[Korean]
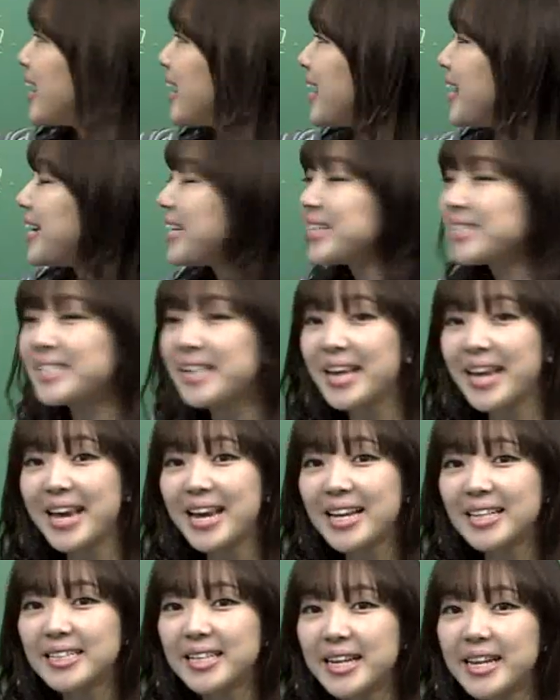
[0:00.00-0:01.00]
It is
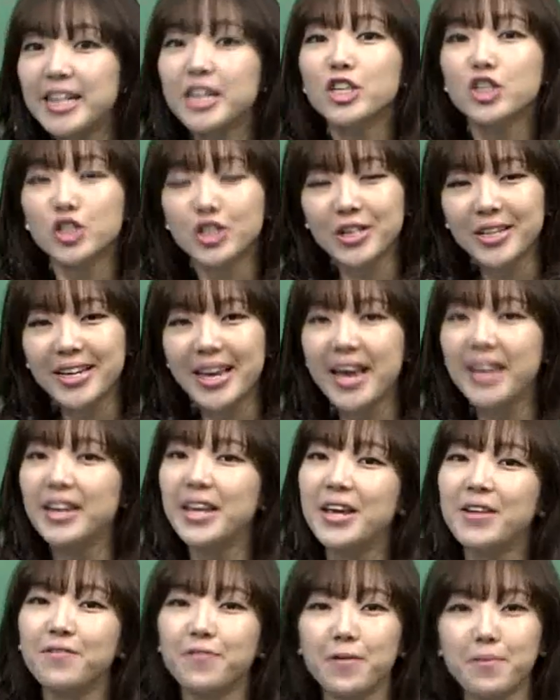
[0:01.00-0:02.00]
easy to get
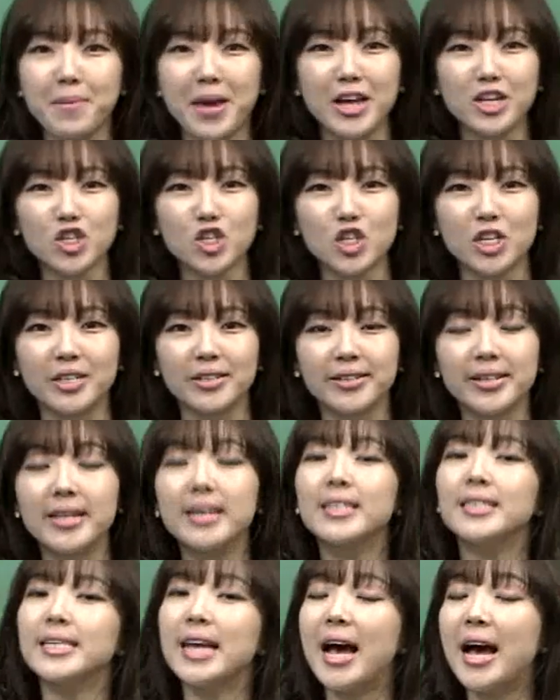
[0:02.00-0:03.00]
information.
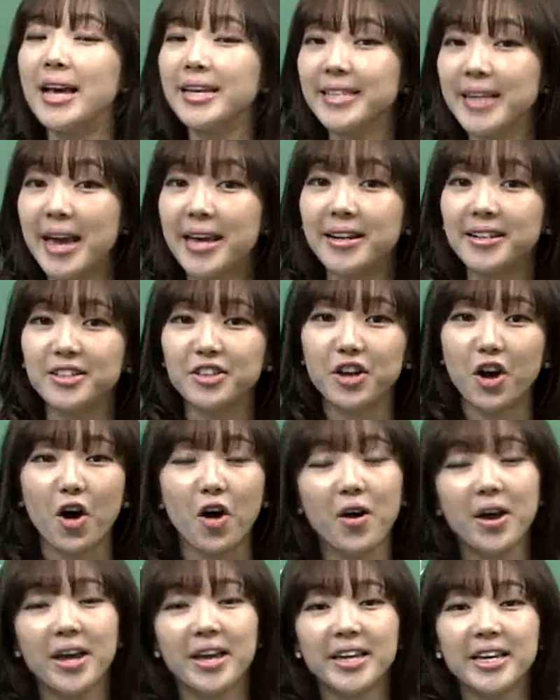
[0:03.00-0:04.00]
자, 예를
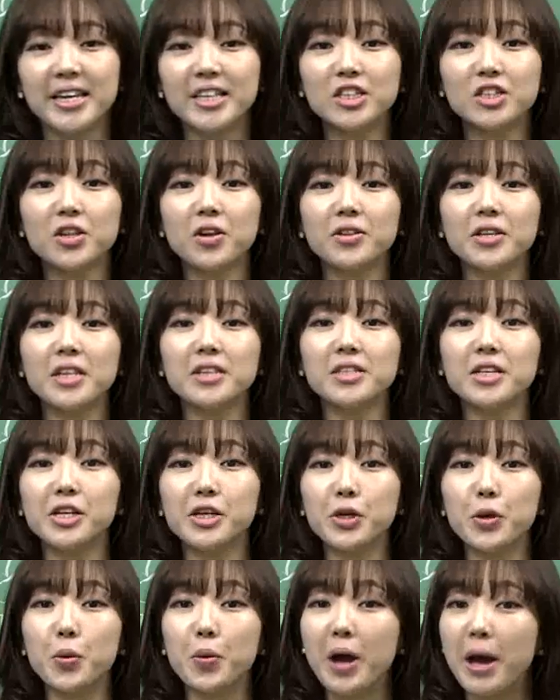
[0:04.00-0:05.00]
들어 인터넷을
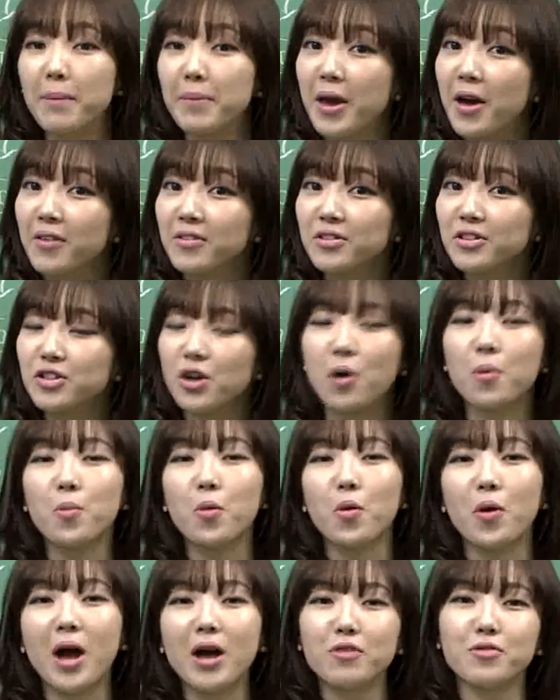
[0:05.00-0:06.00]
이용하면
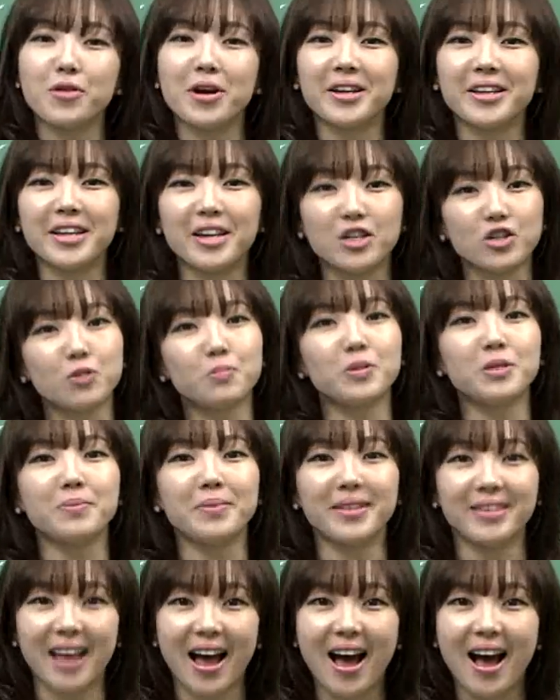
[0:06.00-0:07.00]
정보가 구하기가
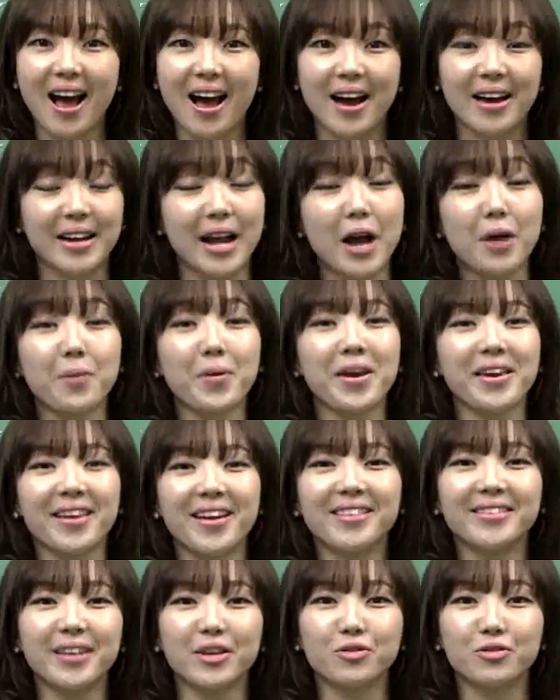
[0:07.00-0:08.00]
쉽습니다 라고
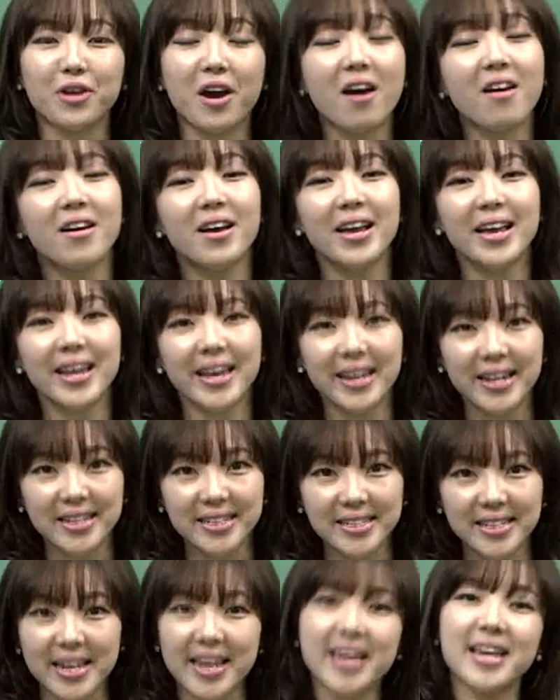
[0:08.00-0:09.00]
얘기할 때도요. It
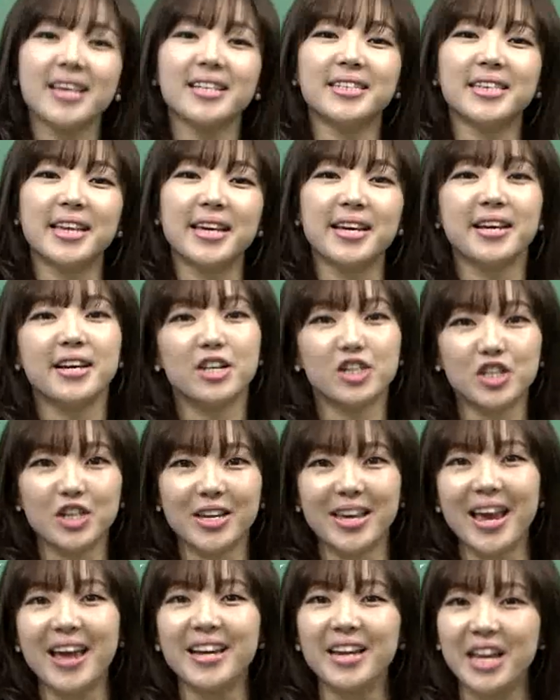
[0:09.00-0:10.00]
is easy
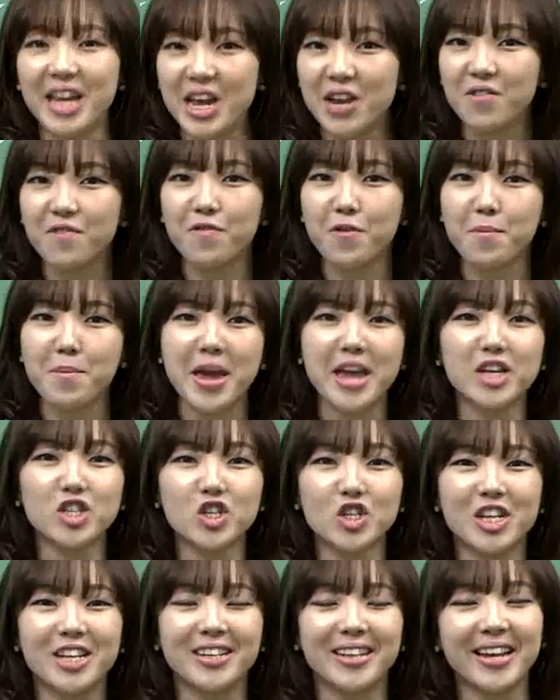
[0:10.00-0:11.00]
to get
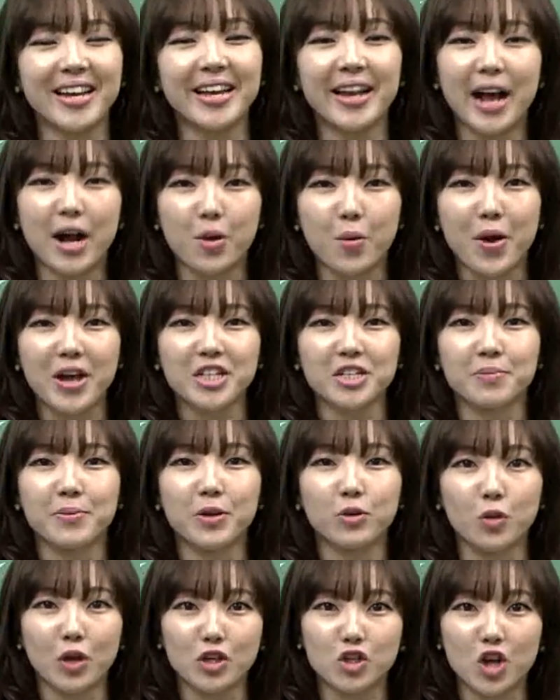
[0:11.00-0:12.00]
information 이라고
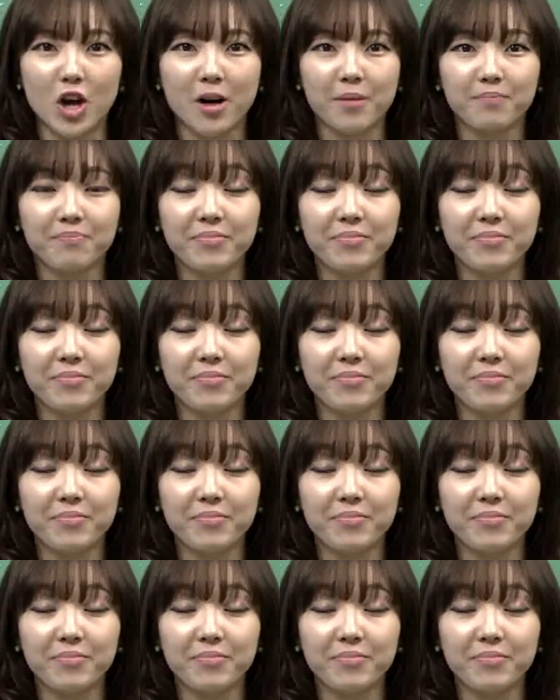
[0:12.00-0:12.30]
하시면 되죠.